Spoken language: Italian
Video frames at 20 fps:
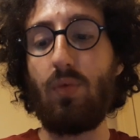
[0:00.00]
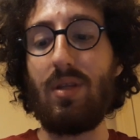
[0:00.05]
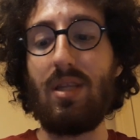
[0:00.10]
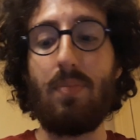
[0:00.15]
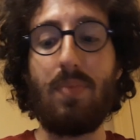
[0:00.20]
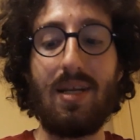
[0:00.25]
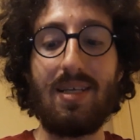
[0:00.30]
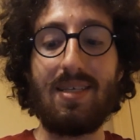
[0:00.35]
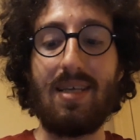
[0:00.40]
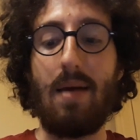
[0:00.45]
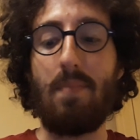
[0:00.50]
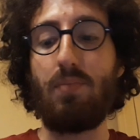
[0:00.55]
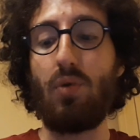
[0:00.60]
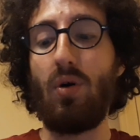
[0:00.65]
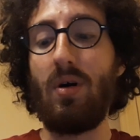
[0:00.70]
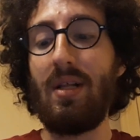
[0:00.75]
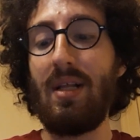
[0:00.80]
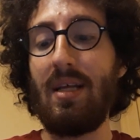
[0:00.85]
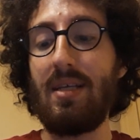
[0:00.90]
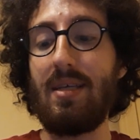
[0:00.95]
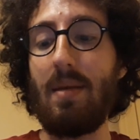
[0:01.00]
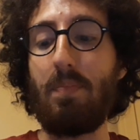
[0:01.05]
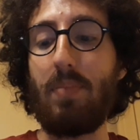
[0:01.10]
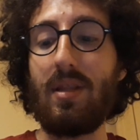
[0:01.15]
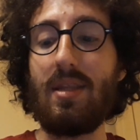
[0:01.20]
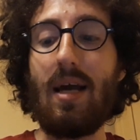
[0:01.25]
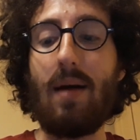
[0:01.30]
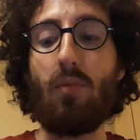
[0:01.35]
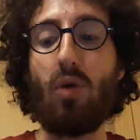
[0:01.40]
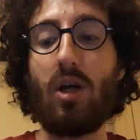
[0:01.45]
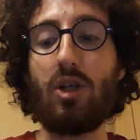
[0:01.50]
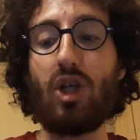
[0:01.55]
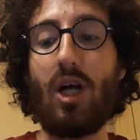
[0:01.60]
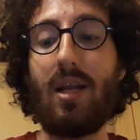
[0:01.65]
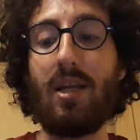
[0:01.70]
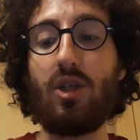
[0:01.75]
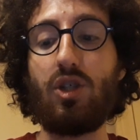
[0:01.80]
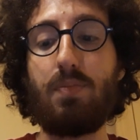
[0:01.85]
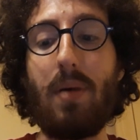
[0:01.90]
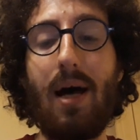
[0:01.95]
Quindi per esempio, se prendiamo la
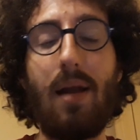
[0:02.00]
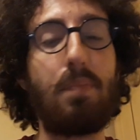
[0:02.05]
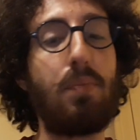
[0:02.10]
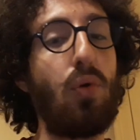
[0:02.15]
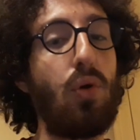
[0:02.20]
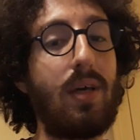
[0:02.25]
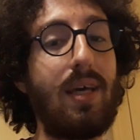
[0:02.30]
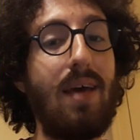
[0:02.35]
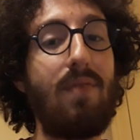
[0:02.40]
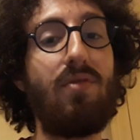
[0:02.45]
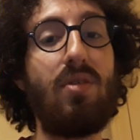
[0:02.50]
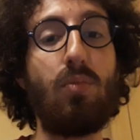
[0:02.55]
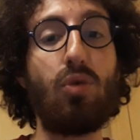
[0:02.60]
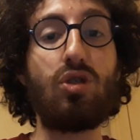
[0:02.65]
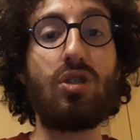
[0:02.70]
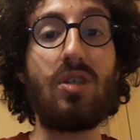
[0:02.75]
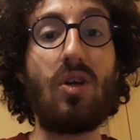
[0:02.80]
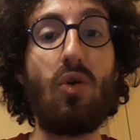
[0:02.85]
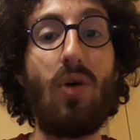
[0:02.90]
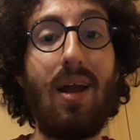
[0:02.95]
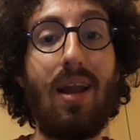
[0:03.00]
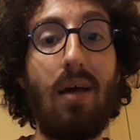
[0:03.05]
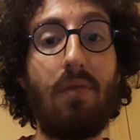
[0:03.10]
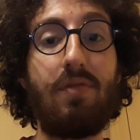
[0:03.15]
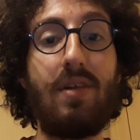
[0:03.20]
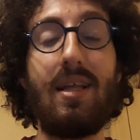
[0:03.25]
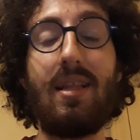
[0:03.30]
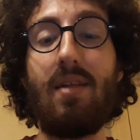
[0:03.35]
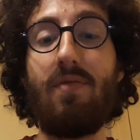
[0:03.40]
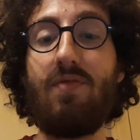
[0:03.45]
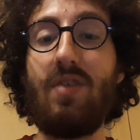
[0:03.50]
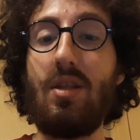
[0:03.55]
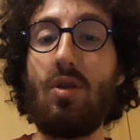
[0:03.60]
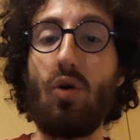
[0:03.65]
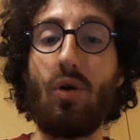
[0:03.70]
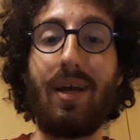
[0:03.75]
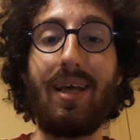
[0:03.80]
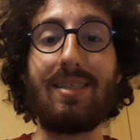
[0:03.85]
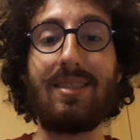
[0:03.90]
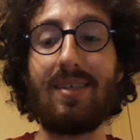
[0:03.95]
challenge purple che vi mostrerò alla fine del
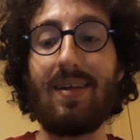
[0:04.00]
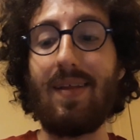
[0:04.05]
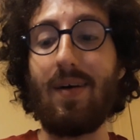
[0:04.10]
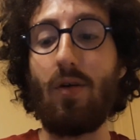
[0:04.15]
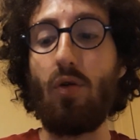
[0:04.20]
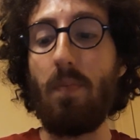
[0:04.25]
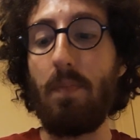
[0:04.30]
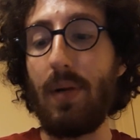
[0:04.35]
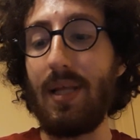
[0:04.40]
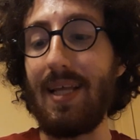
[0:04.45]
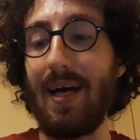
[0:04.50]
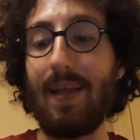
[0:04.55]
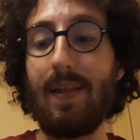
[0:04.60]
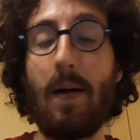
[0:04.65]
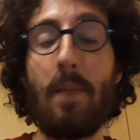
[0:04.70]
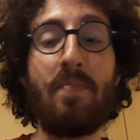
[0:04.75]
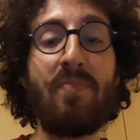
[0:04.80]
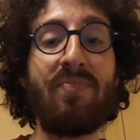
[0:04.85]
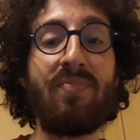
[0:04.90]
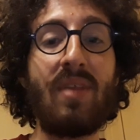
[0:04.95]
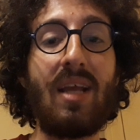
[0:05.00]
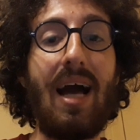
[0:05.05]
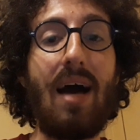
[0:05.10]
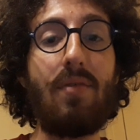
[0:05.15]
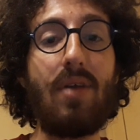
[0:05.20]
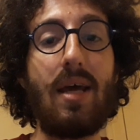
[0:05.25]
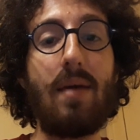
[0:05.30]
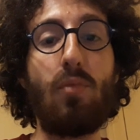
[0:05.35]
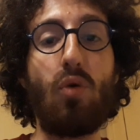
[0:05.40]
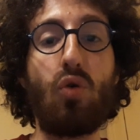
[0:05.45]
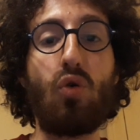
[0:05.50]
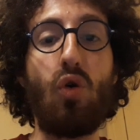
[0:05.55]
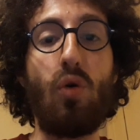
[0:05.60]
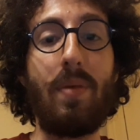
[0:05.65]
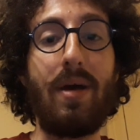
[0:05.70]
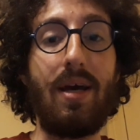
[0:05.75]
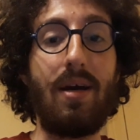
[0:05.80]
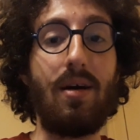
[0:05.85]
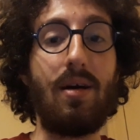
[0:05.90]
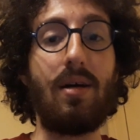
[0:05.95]
video che è stata completata, avremo
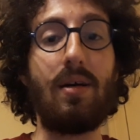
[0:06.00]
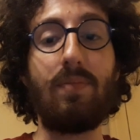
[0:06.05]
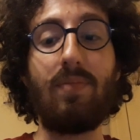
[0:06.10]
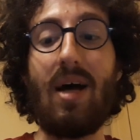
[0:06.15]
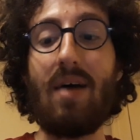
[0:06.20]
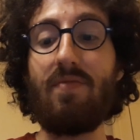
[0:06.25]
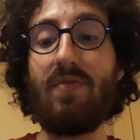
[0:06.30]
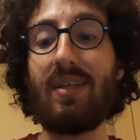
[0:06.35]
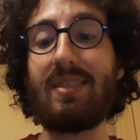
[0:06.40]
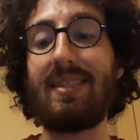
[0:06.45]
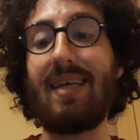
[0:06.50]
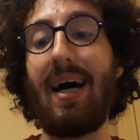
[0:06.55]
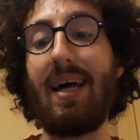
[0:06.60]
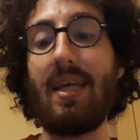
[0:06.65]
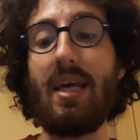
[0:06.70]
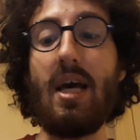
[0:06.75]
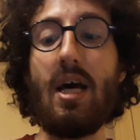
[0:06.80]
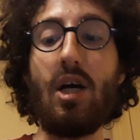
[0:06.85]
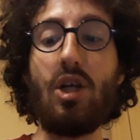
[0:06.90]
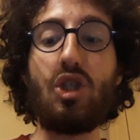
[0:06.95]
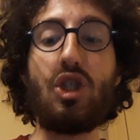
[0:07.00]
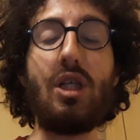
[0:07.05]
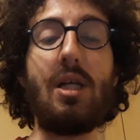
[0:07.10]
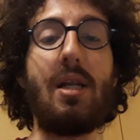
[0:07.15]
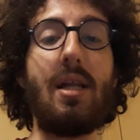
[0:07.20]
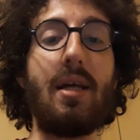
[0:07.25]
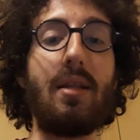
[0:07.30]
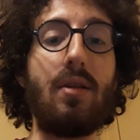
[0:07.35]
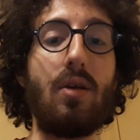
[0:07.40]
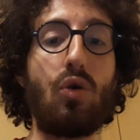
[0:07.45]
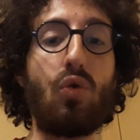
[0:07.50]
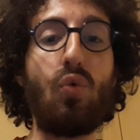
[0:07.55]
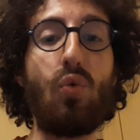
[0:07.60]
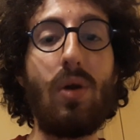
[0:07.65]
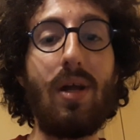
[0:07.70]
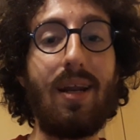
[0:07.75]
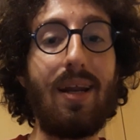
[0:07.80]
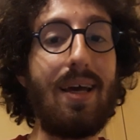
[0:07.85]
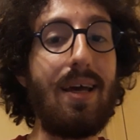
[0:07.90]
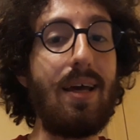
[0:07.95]
come eh, avversari Chilled,
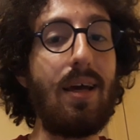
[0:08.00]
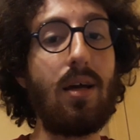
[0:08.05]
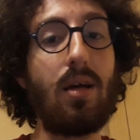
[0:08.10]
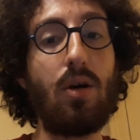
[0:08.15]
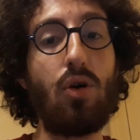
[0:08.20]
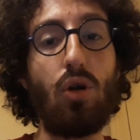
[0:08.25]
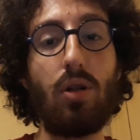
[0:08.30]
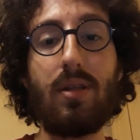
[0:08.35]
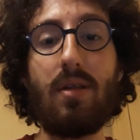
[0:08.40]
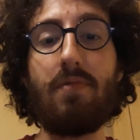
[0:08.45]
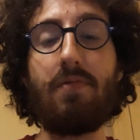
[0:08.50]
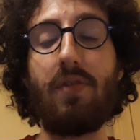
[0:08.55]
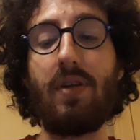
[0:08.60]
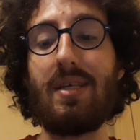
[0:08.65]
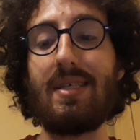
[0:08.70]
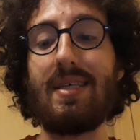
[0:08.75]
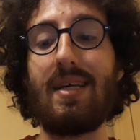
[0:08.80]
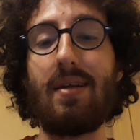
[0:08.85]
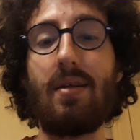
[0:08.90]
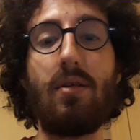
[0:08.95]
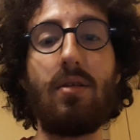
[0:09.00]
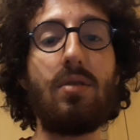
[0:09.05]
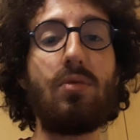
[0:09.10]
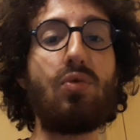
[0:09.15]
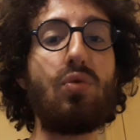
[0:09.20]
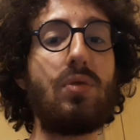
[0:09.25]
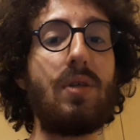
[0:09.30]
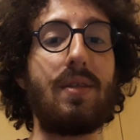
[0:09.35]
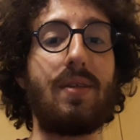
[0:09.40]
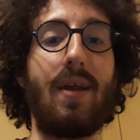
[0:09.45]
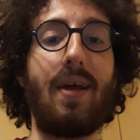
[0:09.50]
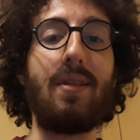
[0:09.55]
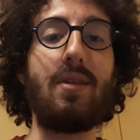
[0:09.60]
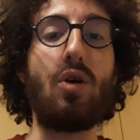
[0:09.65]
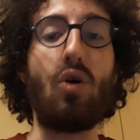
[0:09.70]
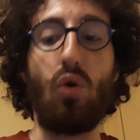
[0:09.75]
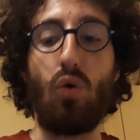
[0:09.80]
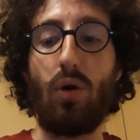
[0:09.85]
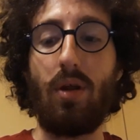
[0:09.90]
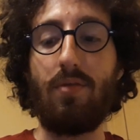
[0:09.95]
Cooler e Golden Freezer tutti e tre di
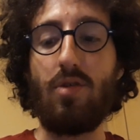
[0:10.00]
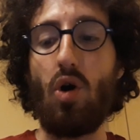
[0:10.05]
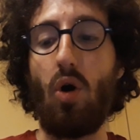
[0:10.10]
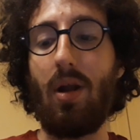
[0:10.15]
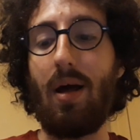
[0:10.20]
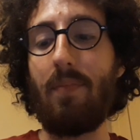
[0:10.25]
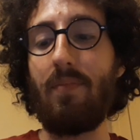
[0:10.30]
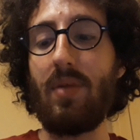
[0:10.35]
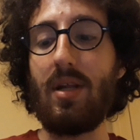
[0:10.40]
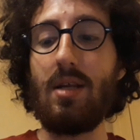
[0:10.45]
colore viola.